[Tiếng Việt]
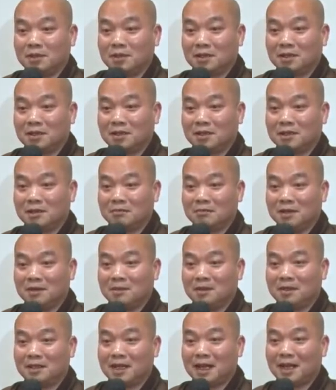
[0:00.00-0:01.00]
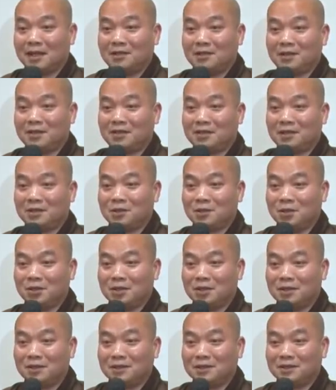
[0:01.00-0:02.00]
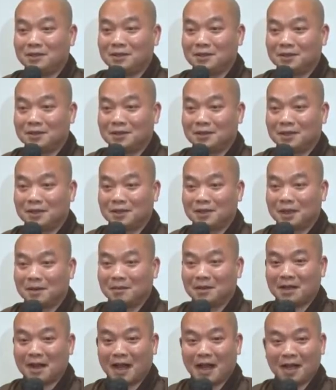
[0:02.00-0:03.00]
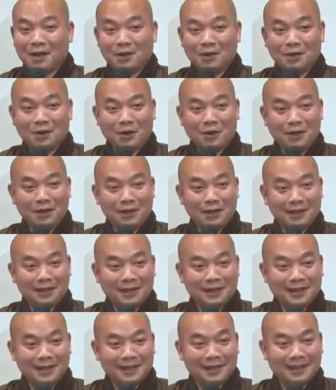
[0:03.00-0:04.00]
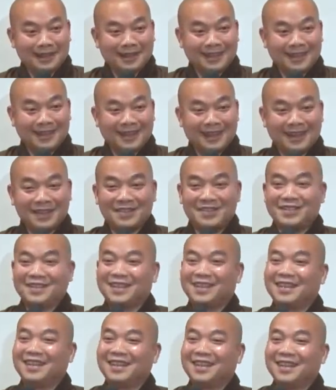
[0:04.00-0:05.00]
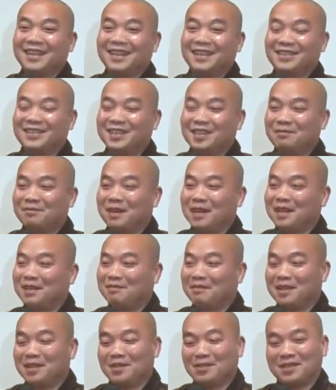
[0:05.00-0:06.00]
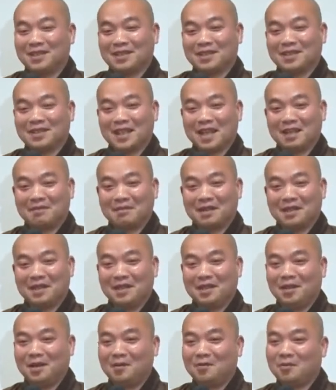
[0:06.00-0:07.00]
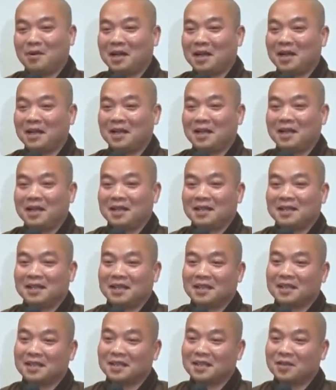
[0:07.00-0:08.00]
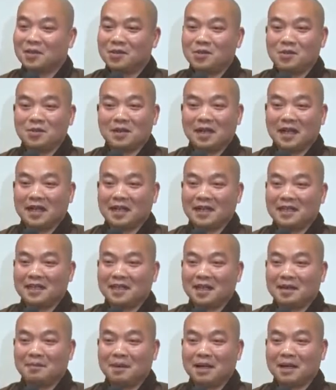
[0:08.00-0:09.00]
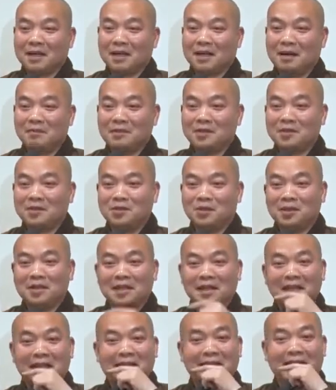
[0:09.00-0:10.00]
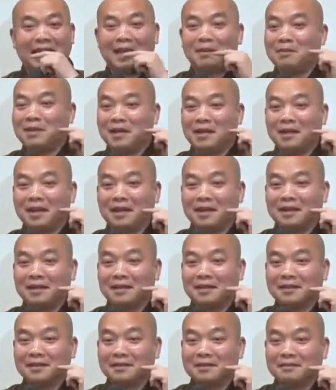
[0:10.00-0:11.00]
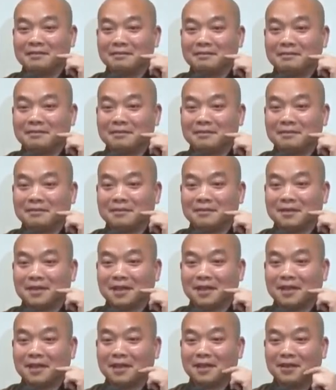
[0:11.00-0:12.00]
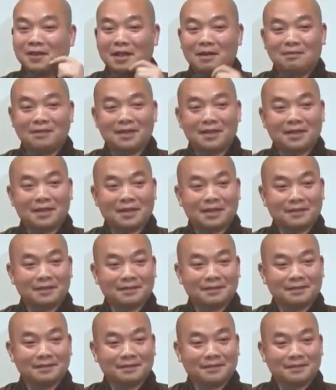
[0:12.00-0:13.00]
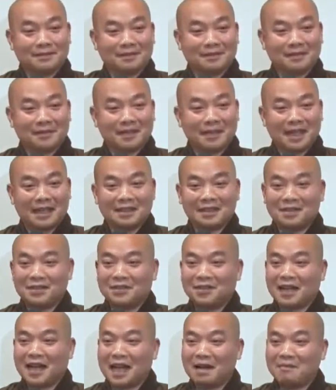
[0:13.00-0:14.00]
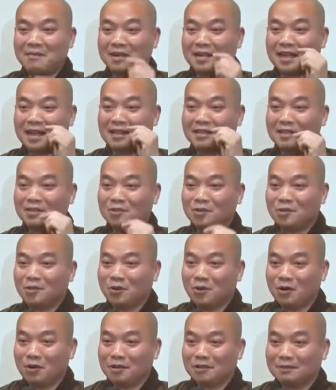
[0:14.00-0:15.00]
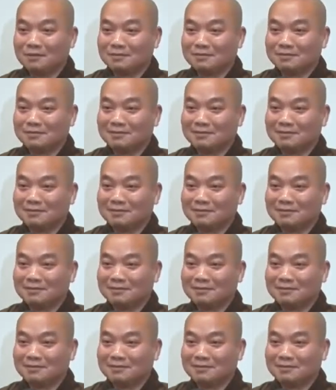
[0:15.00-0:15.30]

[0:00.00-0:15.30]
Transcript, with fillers: ờ, mới miệng ra nước rớt xuống ngậm miệng lại khỏi nói à, hồi xưa hồi xưa mấy mấy chú đệ tử thầy mà lì lộn quá nói suốt ngày thầy bếp ngậm chiếc đũa nghiêng miệng vậy à, ngồi làm việc sáng tới trưa hai miệng ra rớt đũa xuống